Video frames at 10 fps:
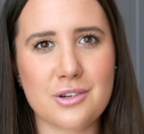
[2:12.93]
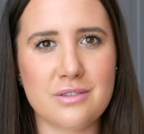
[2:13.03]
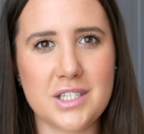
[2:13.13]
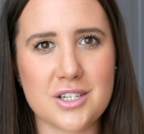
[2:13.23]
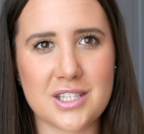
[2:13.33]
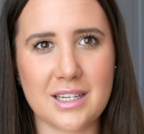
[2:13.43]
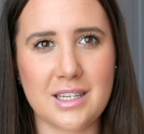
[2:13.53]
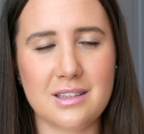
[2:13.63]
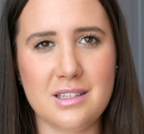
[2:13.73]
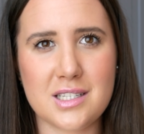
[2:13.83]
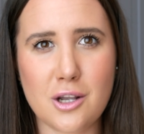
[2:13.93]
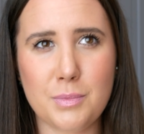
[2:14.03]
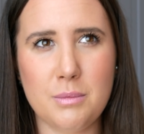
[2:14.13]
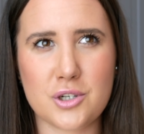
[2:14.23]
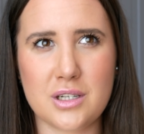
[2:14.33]
Oczywiście, że takie dni są,
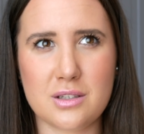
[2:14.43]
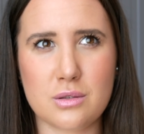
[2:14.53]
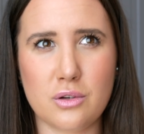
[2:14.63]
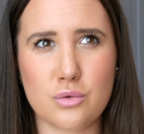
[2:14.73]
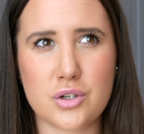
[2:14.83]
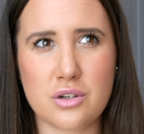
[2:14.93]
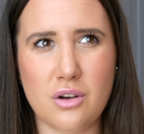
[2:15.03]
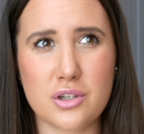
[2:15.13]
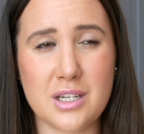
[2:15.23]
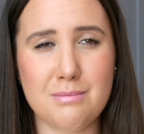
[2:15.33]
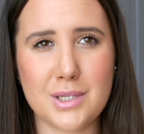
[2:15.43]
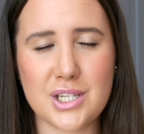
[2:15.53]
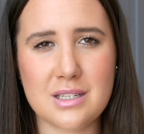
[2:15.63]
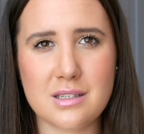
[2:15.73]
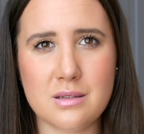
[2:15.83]
mimo że jest to już 8
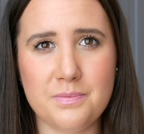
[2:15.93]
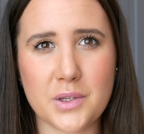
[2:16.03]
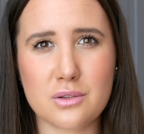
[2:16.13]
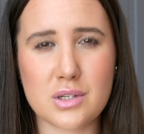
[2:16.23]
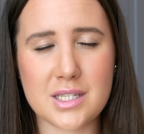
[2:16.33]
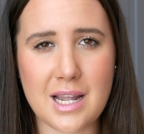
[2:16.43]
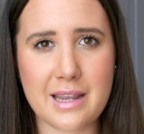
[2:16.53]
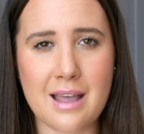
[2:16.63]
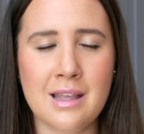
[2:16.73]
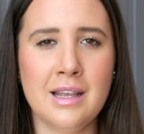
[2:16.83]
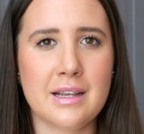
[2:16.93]
miesięcy od rozstania,